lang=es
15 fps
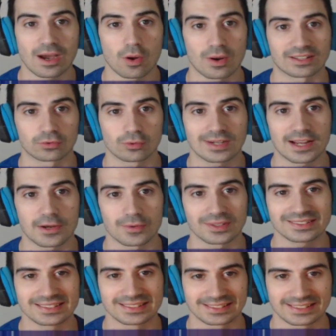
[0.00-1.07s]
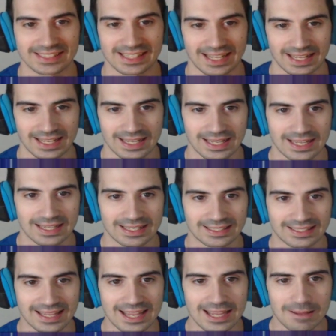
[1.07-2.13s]
o la azúcar no existiera,
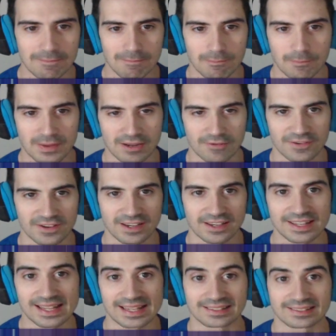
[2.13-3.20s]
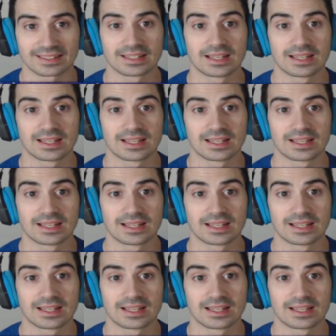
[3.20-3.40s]
¿qué preferiríais?